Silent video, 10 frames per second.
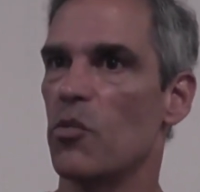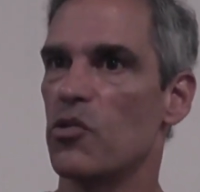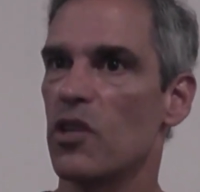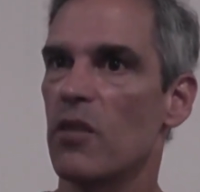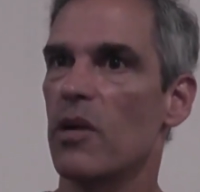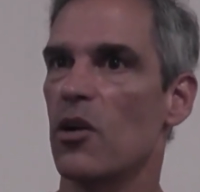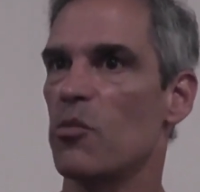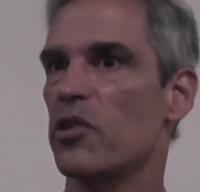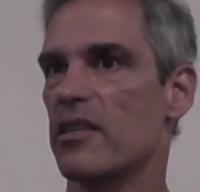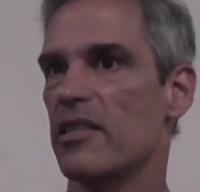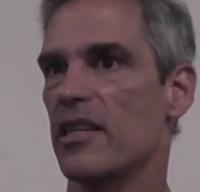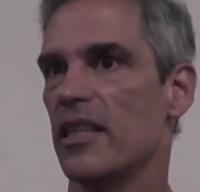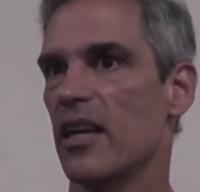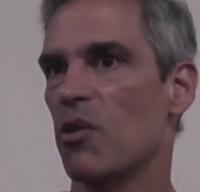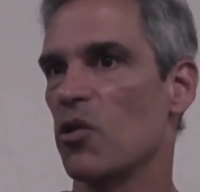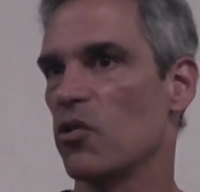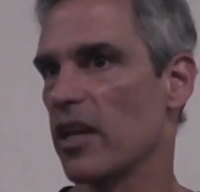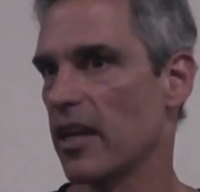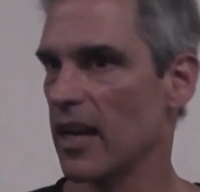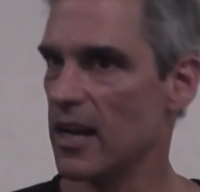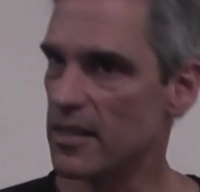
Observa cómo te sientes cuando te crees